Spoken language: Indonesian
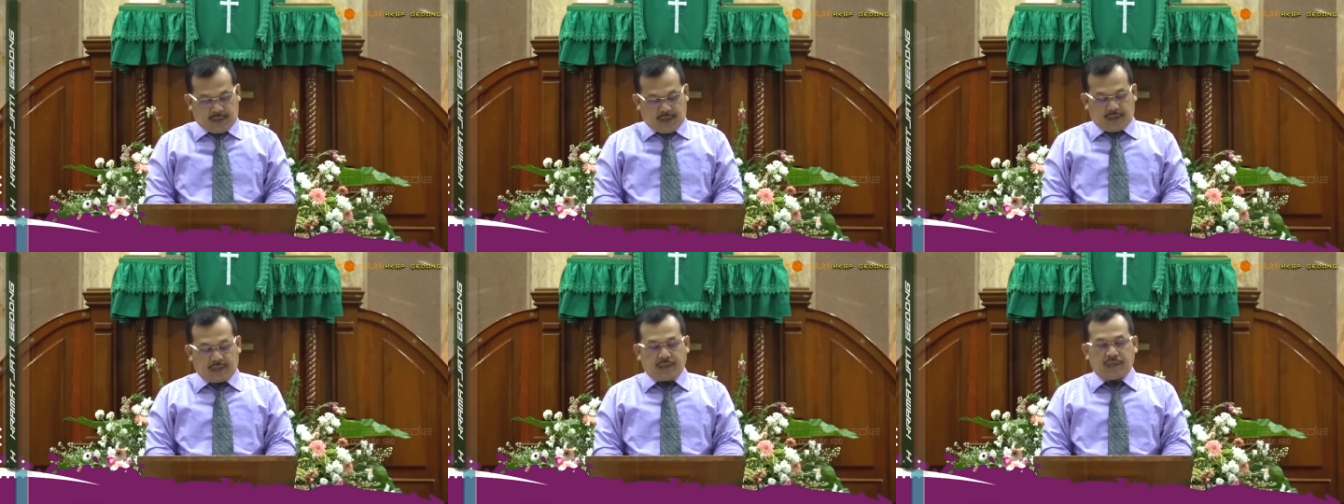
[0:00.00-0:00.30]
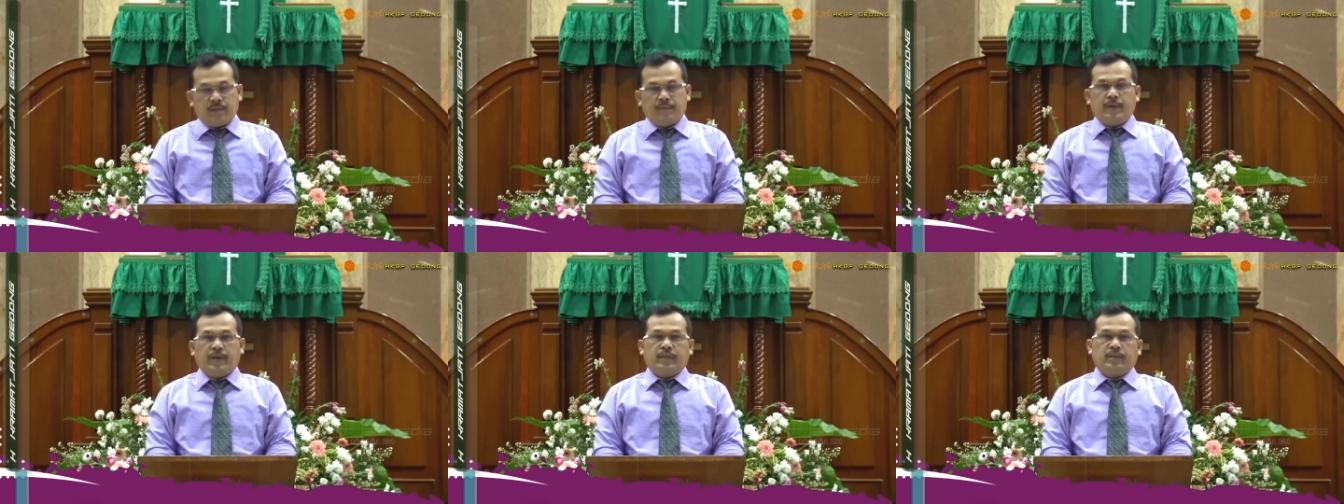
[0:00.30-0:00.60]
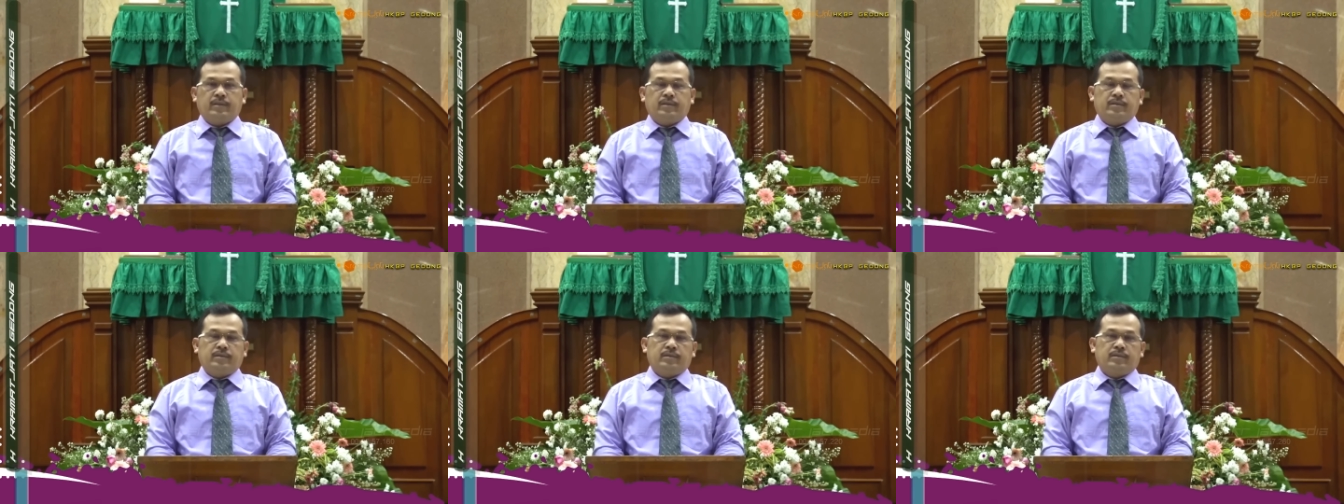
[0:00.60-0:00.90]

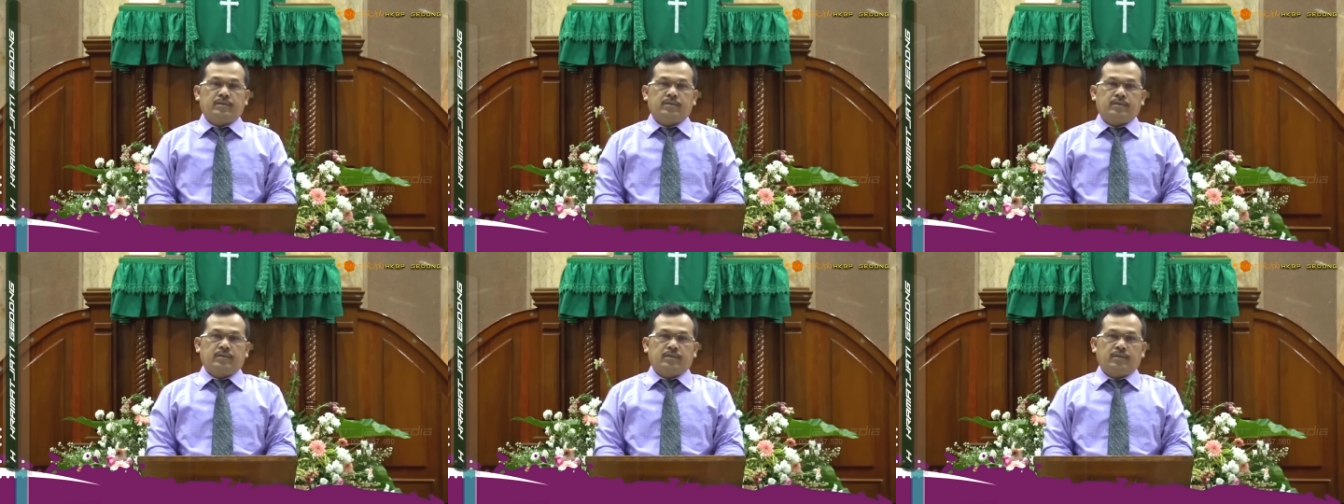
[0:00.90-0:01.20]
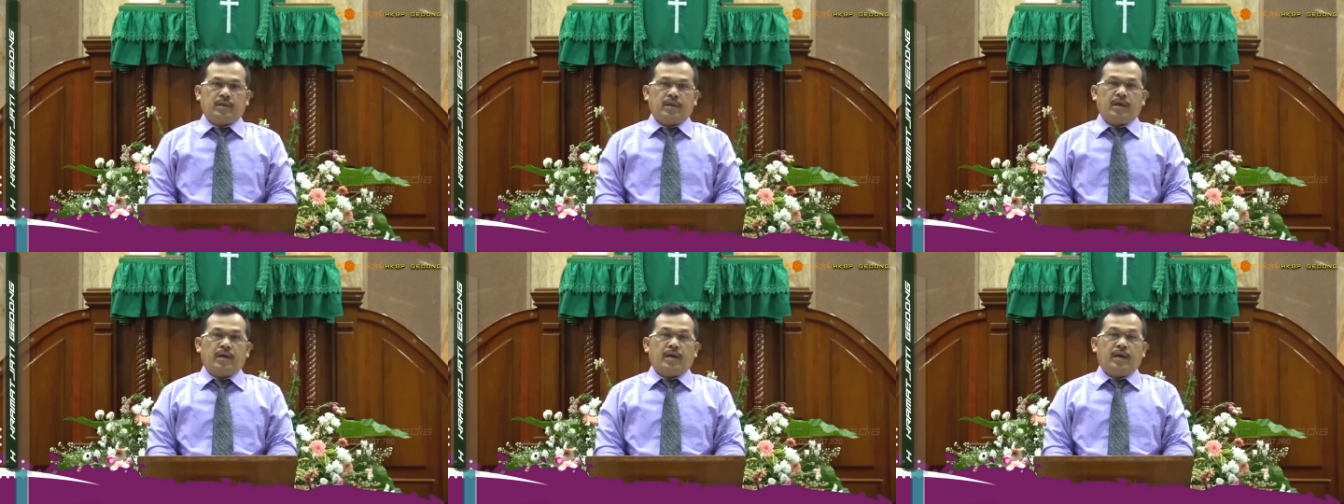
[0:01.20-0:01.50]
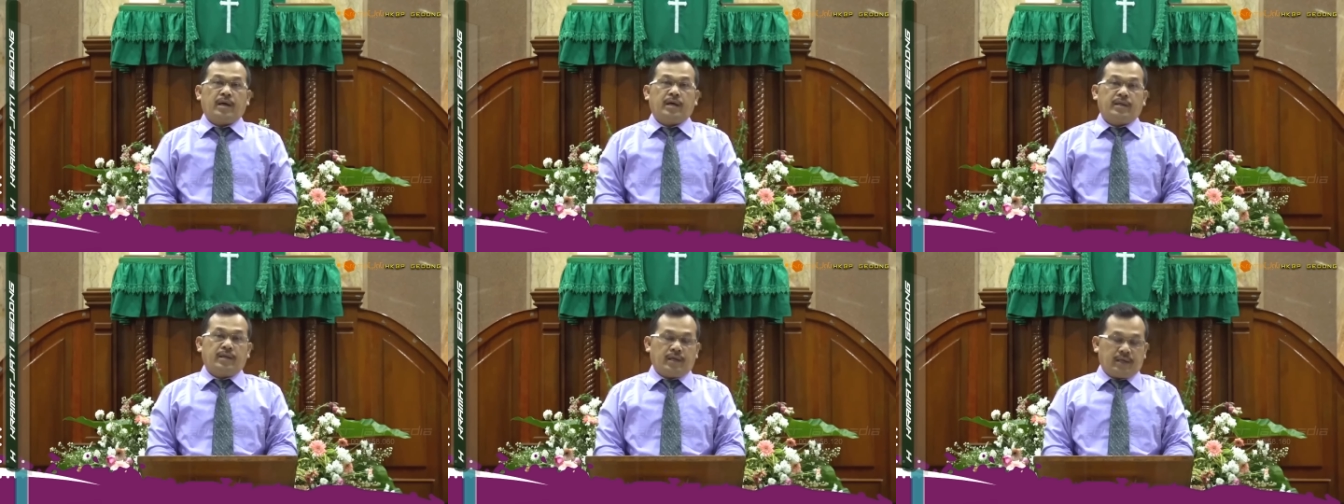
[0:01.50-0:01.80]
akibat
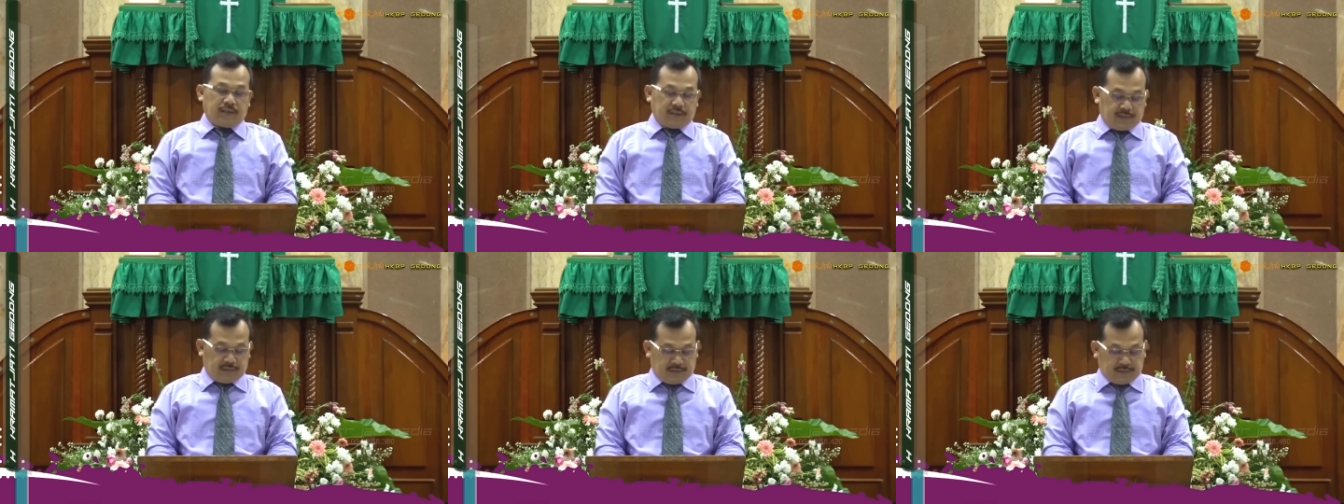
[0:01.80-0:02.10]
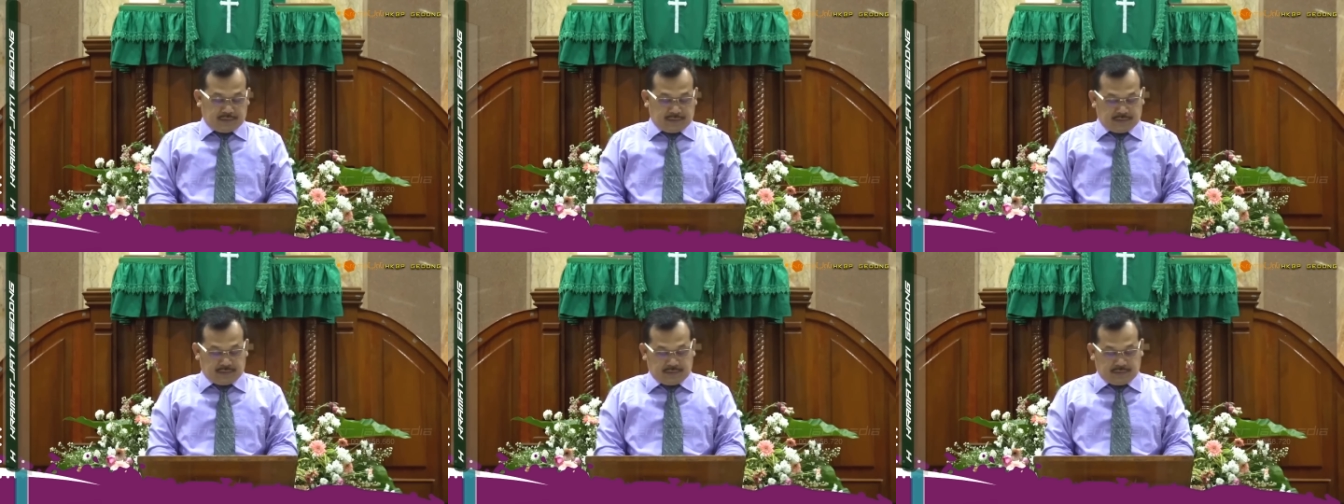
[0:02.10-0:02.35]
anak